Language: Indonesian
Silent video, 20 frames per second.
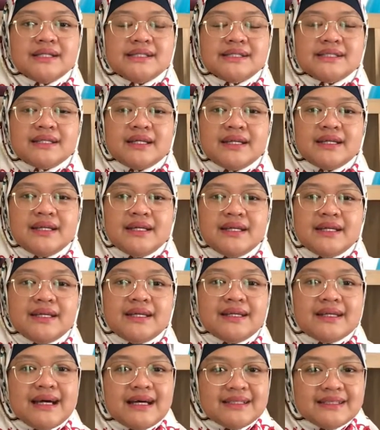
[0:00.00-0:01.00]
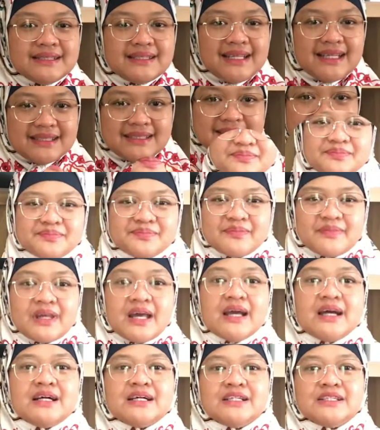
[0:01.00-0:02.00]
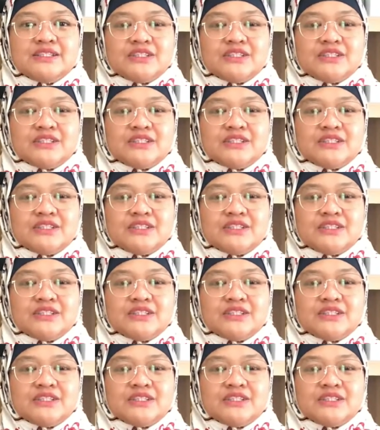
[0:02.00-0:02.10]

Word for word: seni dan sastra.